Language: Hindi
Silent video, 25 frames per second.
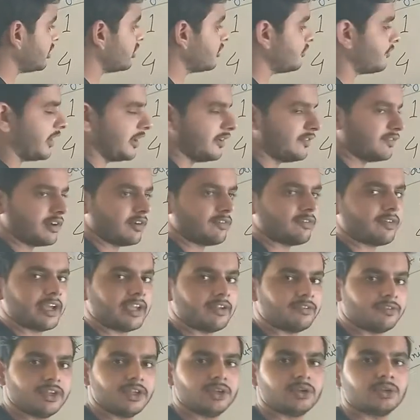है तो फाइव का
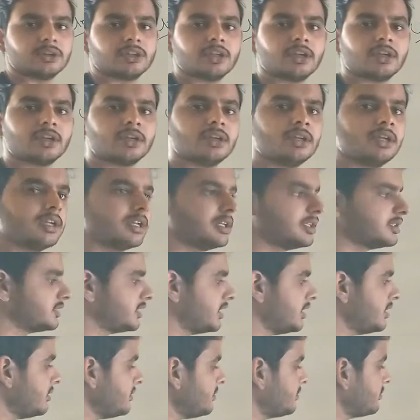फाइव ही होता है
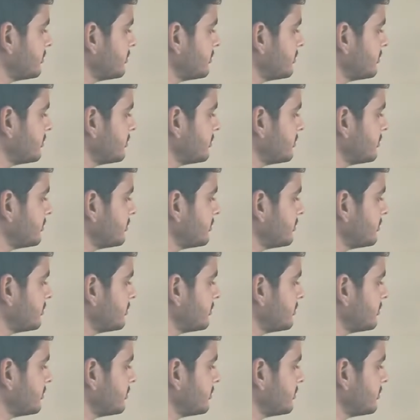चाहे